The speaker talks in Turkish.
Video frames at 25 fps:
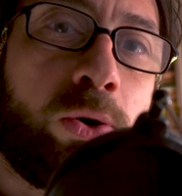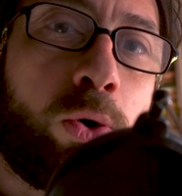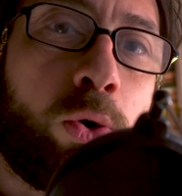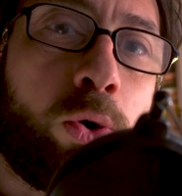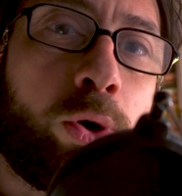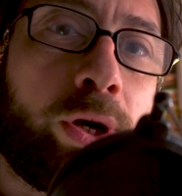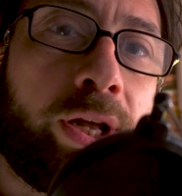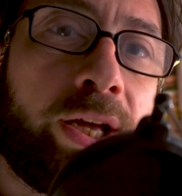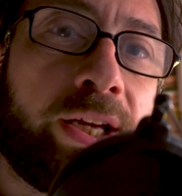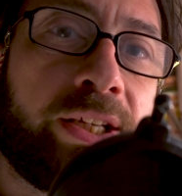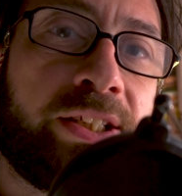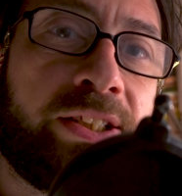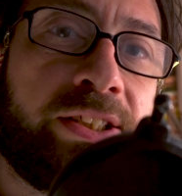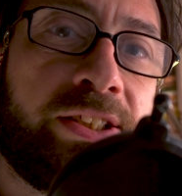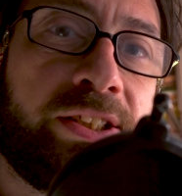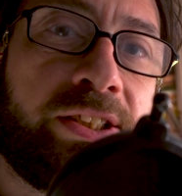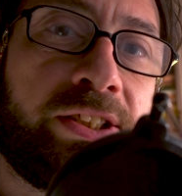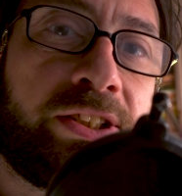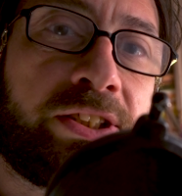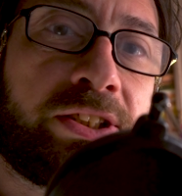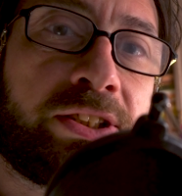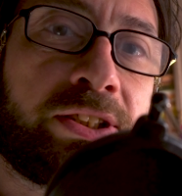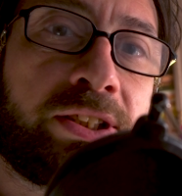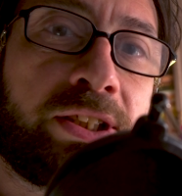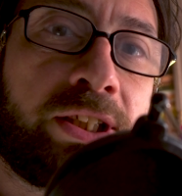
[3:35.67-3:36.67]
oraya
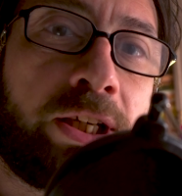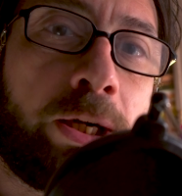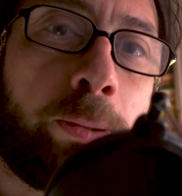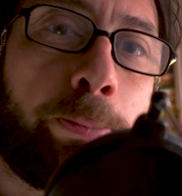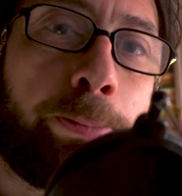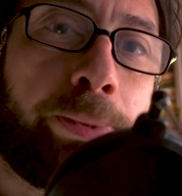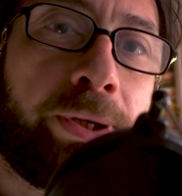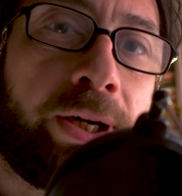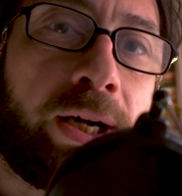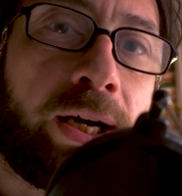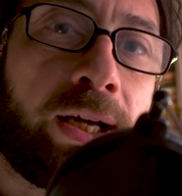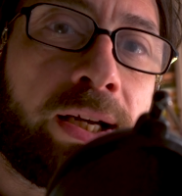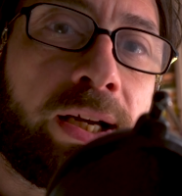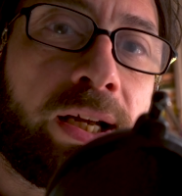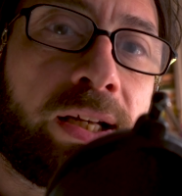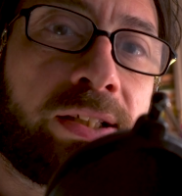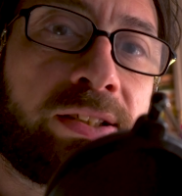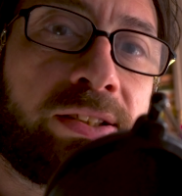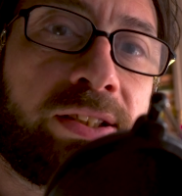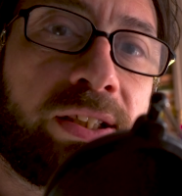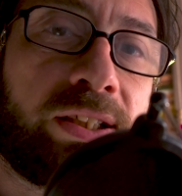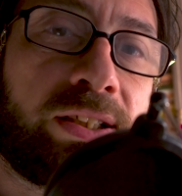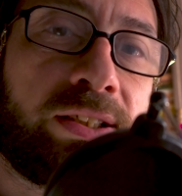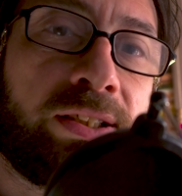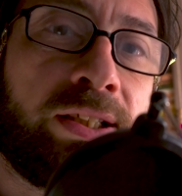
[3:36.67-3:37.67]
giriş kapı
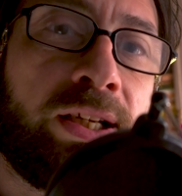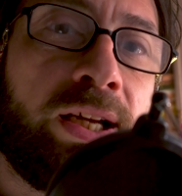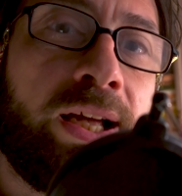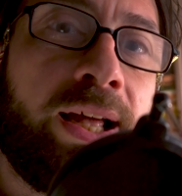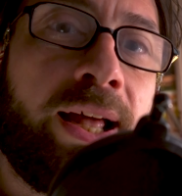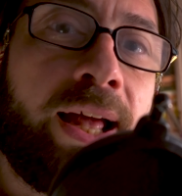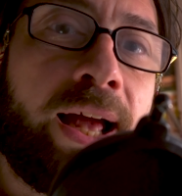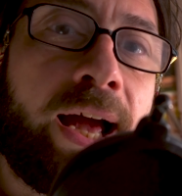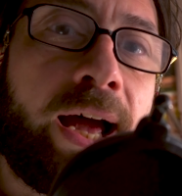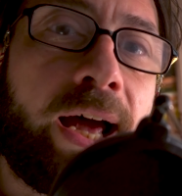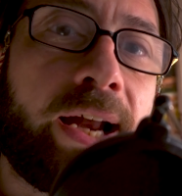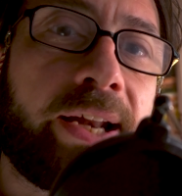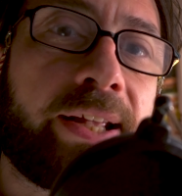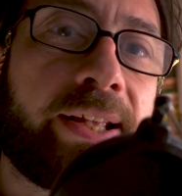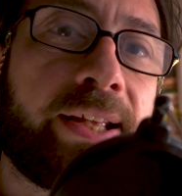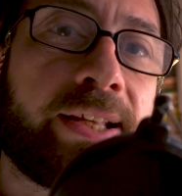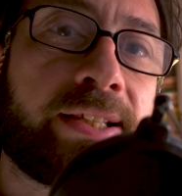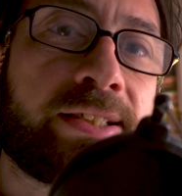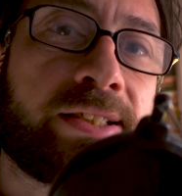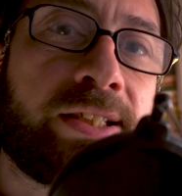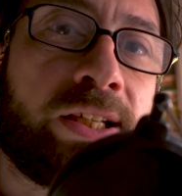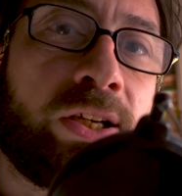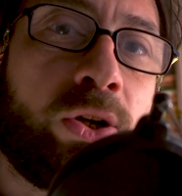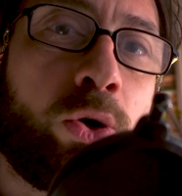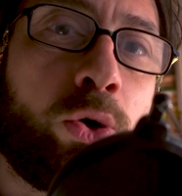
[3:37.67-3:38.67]
anahtarını
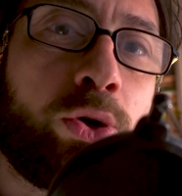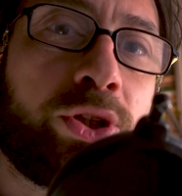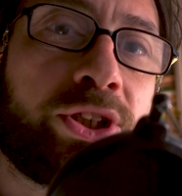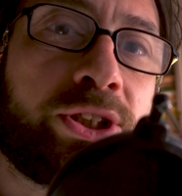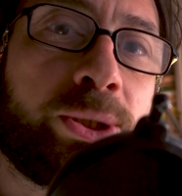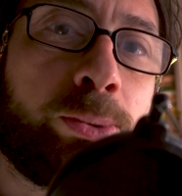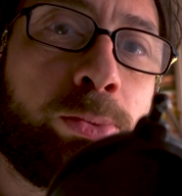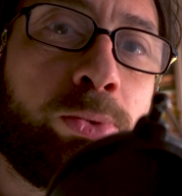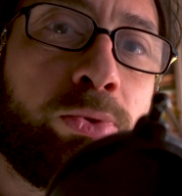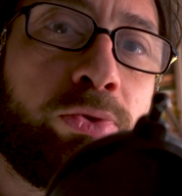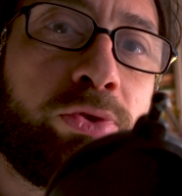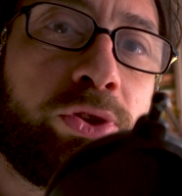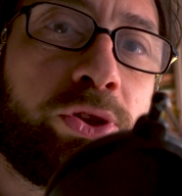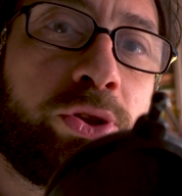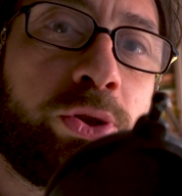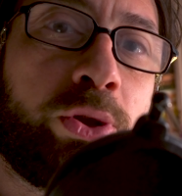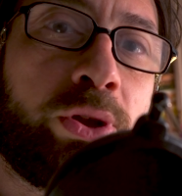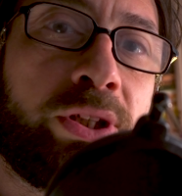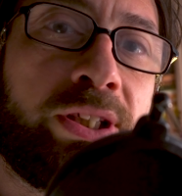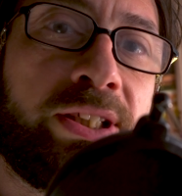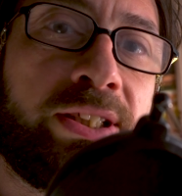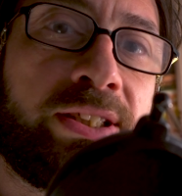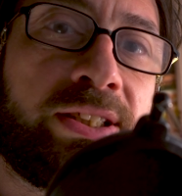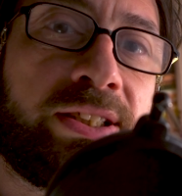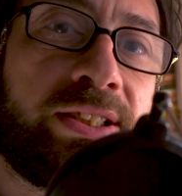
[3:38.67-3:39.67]
herkesten önce bu videoyu
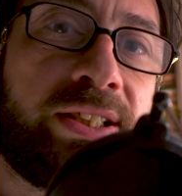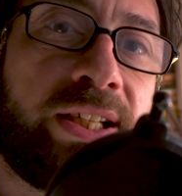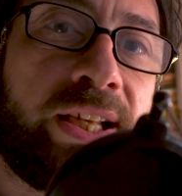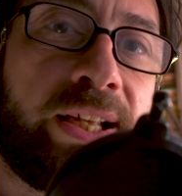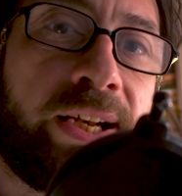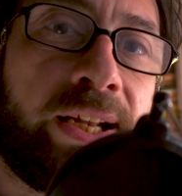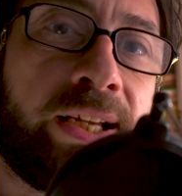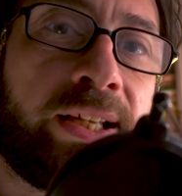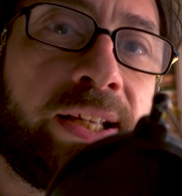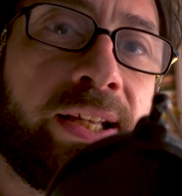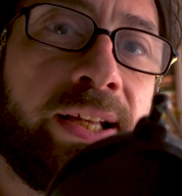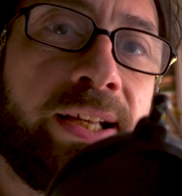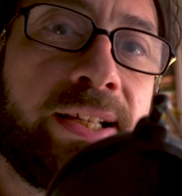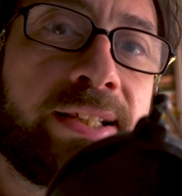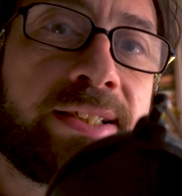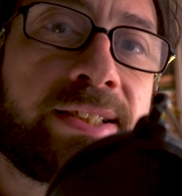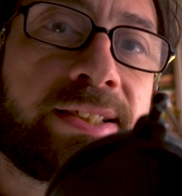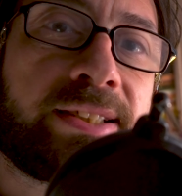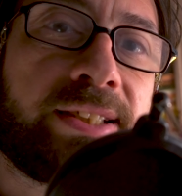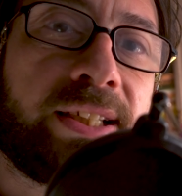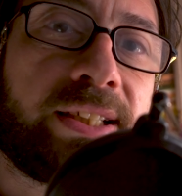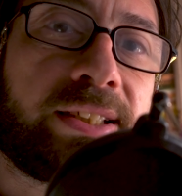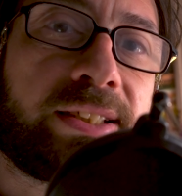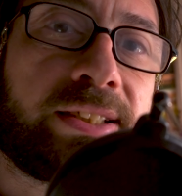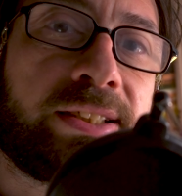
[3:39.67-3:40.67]
izleyerek
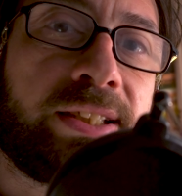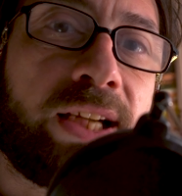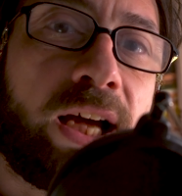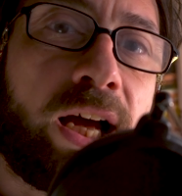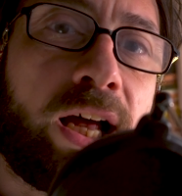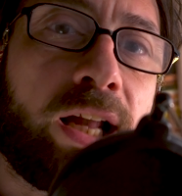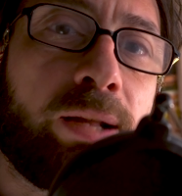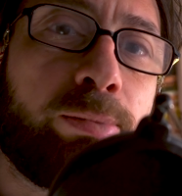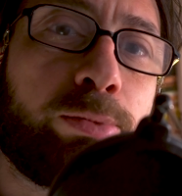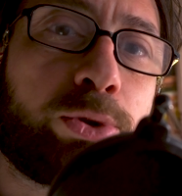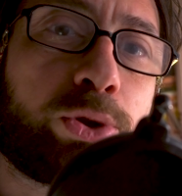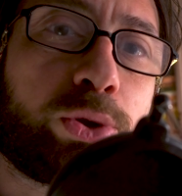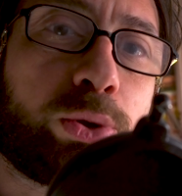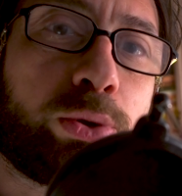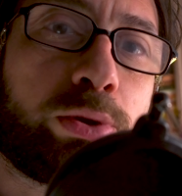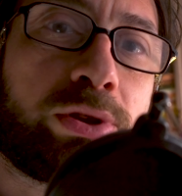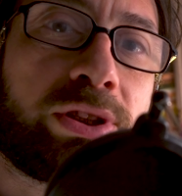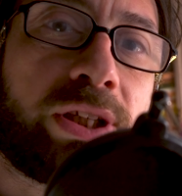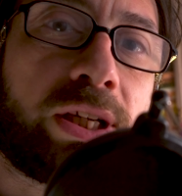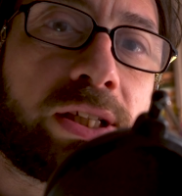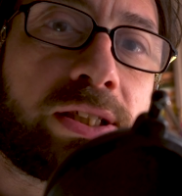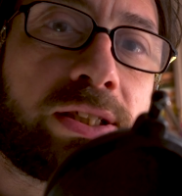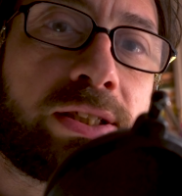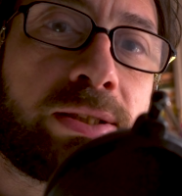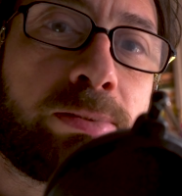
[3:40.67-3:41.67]
satın almış
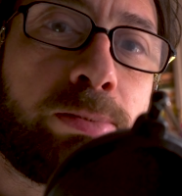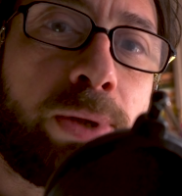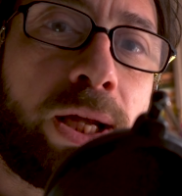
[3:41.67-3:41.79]
olacaksınız.